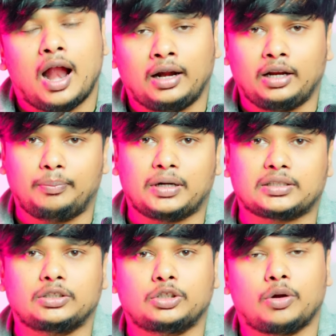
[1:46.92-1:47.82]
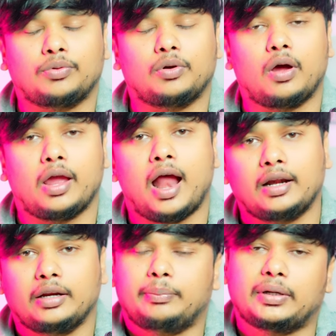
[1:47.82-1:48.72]
হান্ড্রেড পার্সেন্ট সফল হয়
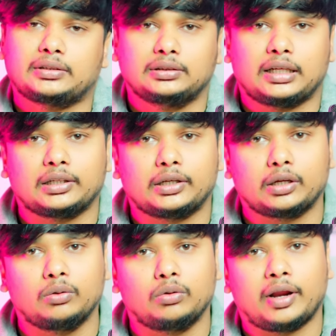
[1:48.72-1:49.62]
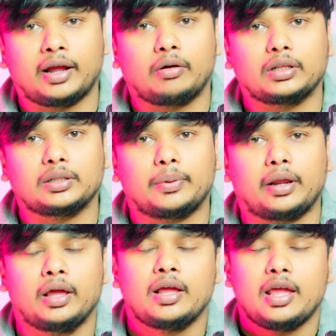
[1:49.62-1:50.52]
হান্ড্রেড পার্সেন্ট তাদের গিকগুলো র্যাঙ্ক করাতে পারে
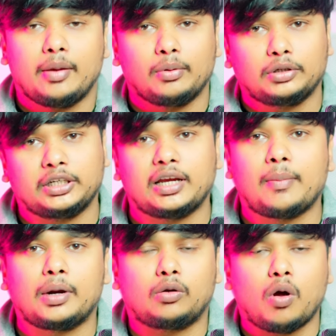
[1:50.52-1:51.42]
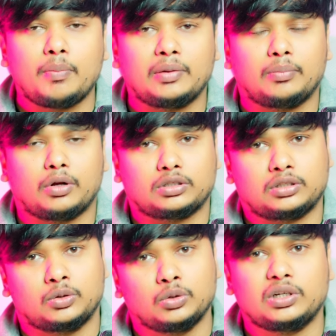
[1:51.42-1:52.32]
এবং সেটা আমার কমেন্ট বক্স
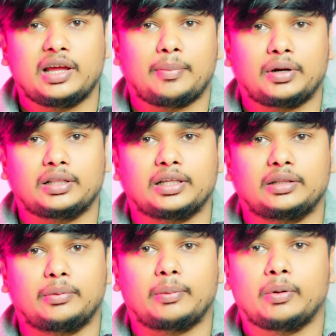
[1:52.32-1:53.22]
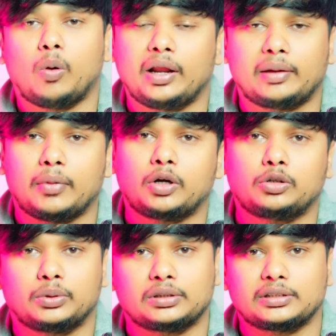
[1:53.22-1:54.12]
খুঁজলে আপনারা দেখতে পারবেন অনেক মানুষ
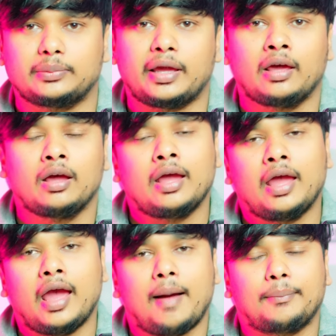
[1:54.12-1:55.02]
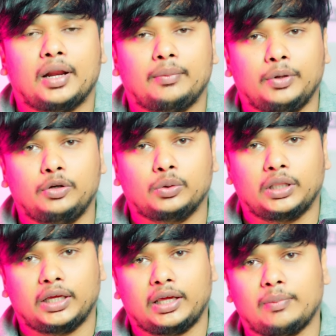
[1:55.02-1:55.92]
বলতেছে ভাই হ্যাঁ আপনার ভিডিও
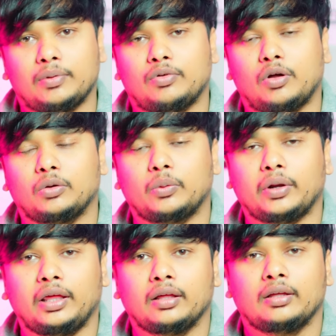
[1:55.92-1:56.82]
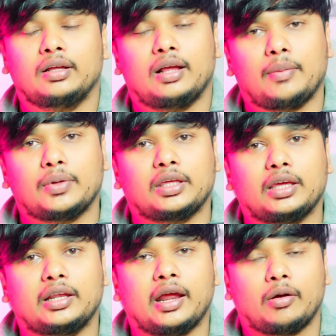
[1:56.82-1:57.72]
দেখে আমি ফলো করেই আমি
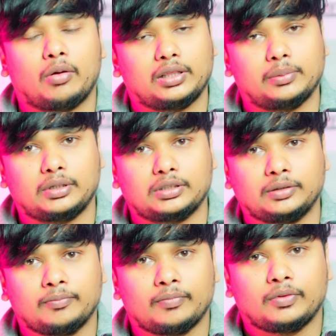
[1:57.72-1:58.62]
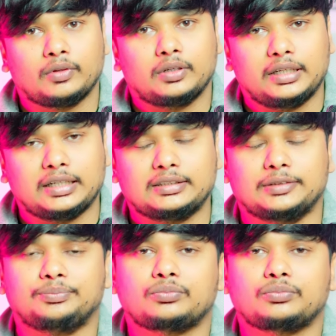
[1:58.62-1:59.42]
গিক র্যাঙ্ক করাতে পারছি ঠিক আছে